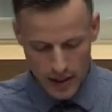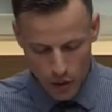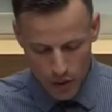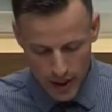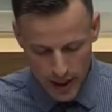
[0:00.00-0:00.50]

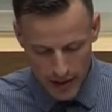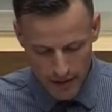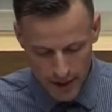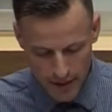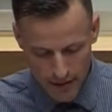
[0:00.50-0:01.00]
Denn ohne
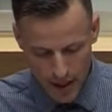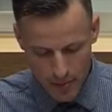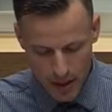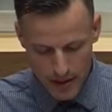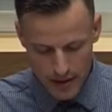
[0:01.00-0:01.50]
kräftige
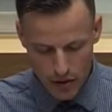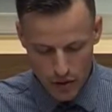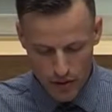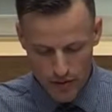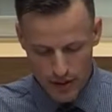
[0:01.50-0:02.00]

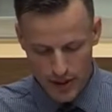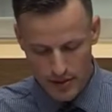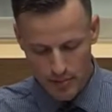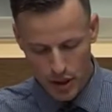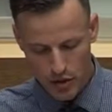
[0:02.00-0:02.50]
Fahrpreiserhöhung wird
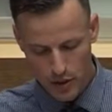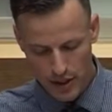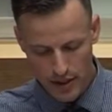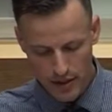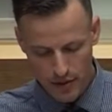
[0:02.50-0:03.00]
diese
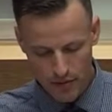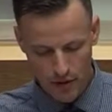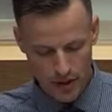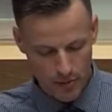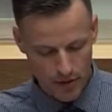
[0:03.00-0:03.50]
Perspektive
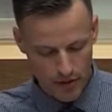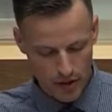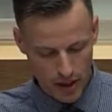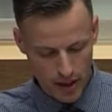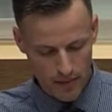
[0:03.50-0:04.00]
für die
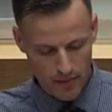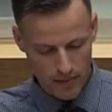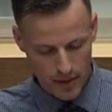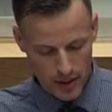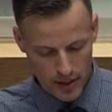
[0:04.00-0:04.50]
BVG
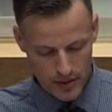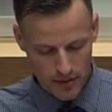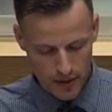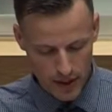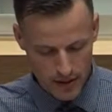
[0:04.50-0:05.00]
nicht
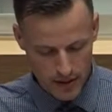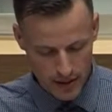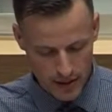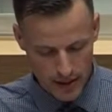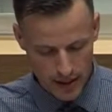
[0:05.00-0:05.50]
zu
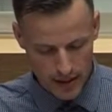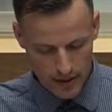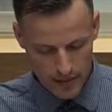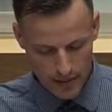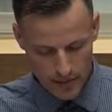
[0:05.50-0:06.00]
finanzieren sein.
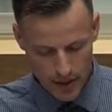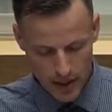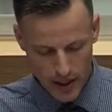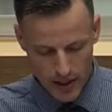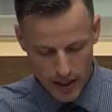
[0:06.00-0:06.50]

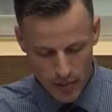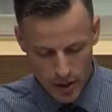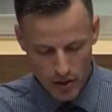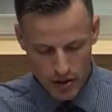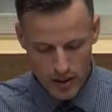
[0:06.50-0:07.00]

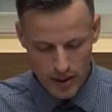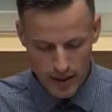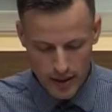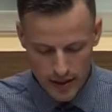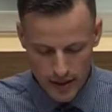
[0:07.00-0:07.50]
Damit
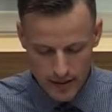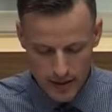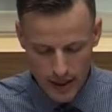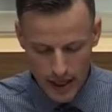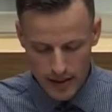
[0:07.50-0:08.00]
konterkariert der
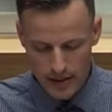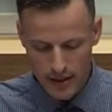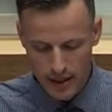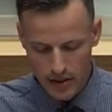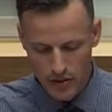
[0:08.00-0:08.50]

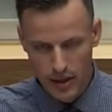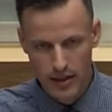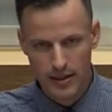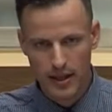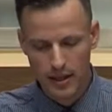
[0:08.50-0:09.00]
Senat die
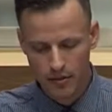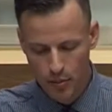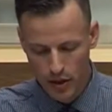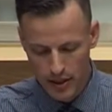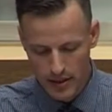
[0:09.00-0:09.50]
aktuelle
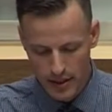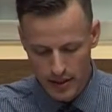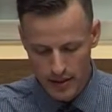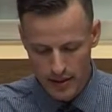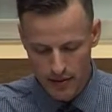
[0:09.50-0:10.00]

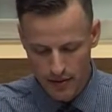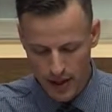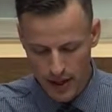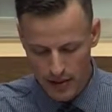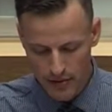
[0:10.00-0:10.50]
Tarifpolitik des
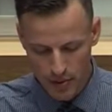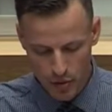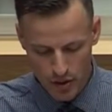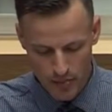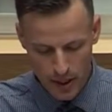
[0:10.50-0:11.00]

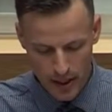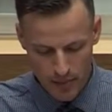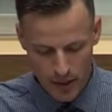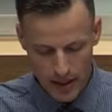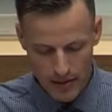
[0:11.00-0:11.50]
Verkehrsverbund
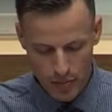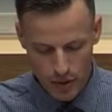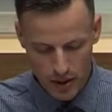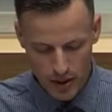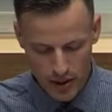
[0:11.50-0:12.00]

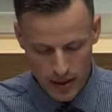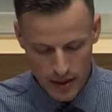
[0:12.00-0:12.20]
Berlin-Brandenburg,